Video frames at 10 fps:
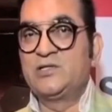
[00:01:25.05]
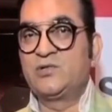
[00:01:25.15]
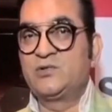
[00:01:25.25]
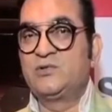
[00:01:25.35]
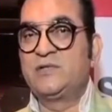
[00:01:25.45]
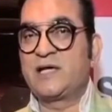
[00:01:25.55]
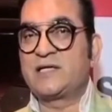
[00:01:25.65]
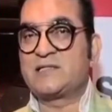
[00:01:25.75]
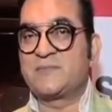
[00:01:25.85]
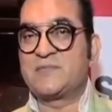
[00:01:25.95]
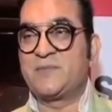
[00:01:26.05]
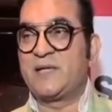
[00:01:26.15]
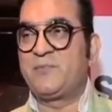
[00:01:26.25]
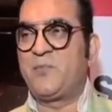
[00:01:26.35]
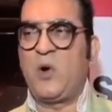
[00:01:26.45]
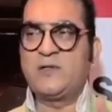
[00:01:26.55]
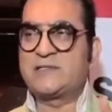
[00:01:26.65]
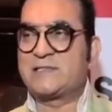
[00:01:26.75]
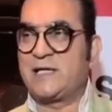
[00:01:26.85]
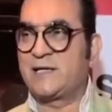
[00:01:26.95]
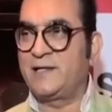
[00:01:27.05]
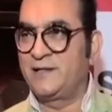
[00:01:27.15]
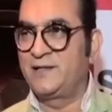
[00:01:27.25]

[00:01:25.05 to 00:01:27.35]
जो दुनिया की सबसे बड़ी पॉन स्टार है